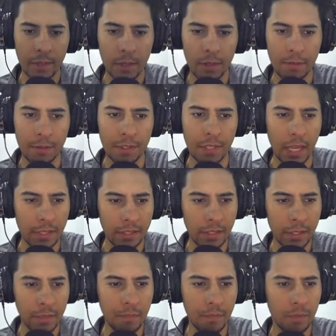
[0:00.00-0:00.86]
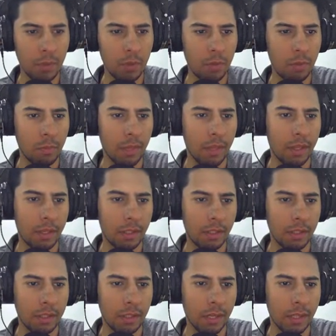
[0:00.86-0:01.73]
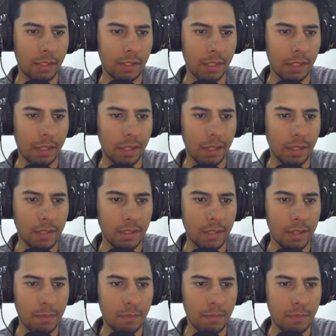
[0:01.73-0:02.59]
فتحته مثلا قلت هنا اغير اسم